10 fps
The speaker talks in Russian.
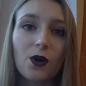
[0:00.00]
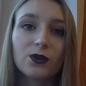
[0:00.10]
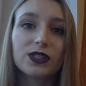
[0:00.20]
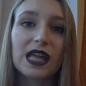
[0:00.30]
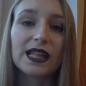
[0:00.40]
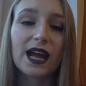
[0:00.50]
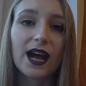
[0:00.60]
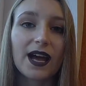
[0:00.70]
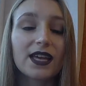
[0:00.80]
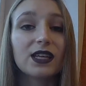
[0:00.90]
он знает,
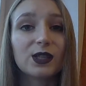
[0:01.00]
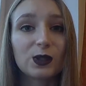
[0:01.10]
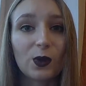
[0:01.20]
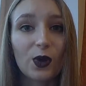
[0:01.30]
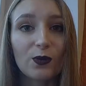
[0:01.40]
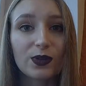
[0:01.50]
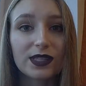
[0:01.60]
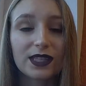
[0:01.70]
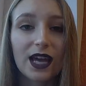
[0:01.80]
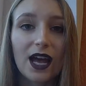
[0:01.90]
какая их
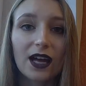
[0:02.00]
стоимость,